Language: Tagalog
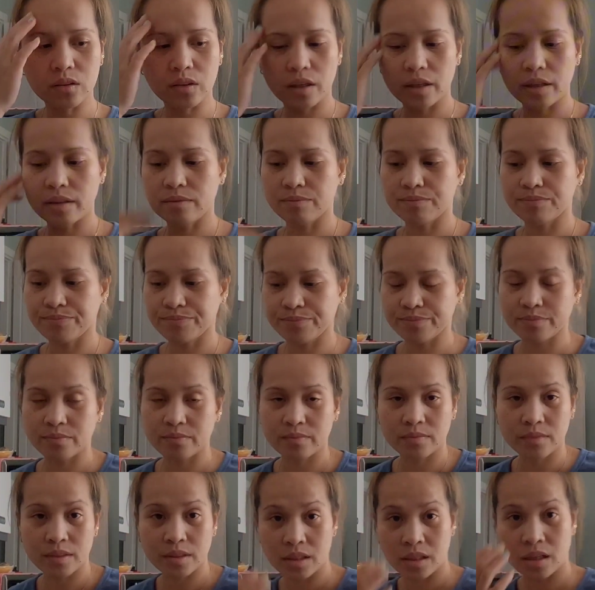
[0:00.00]
Okay.
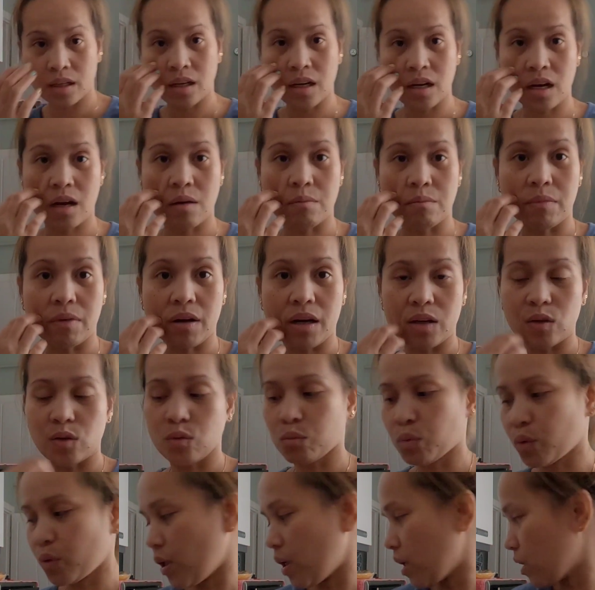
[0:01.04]

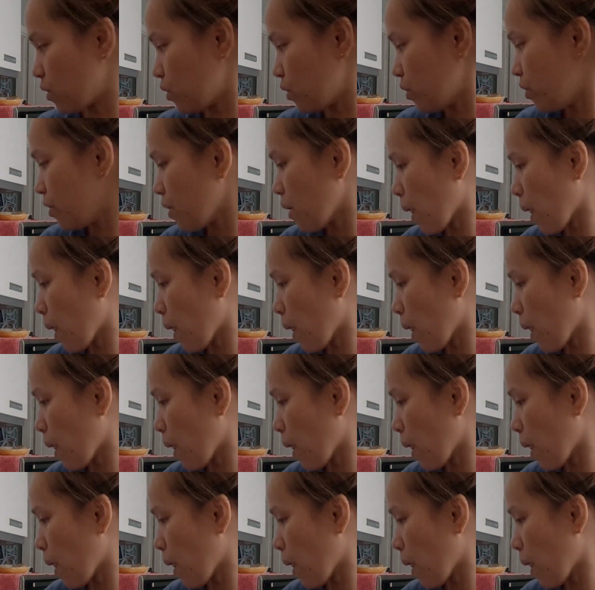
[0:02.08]
Magano muna ko.